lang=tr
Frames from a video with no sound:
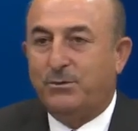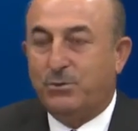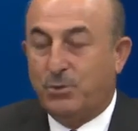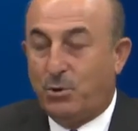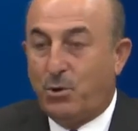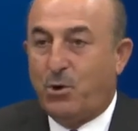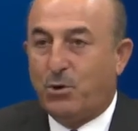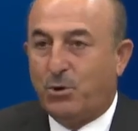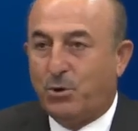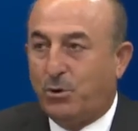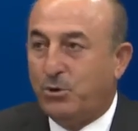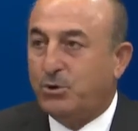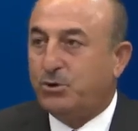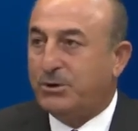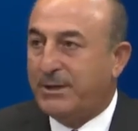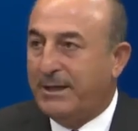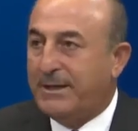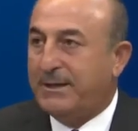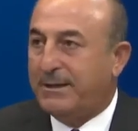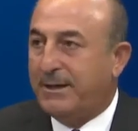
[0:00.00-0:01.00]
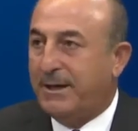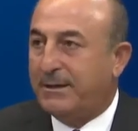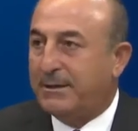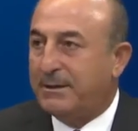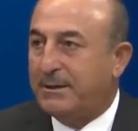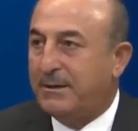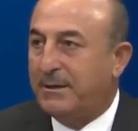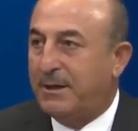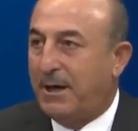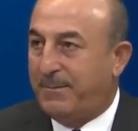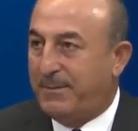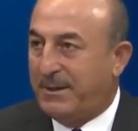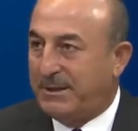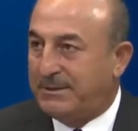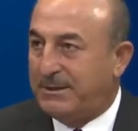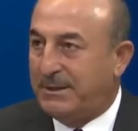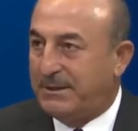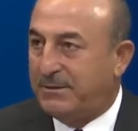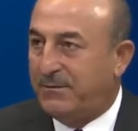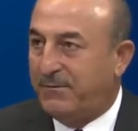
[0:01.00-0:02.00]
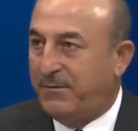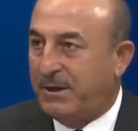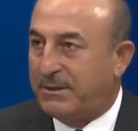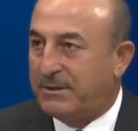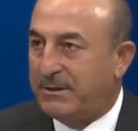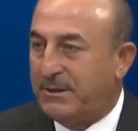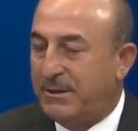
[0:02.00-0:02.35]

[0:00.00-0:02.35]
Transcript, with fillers: Doğru gücü de yeter. Kapasitesi var.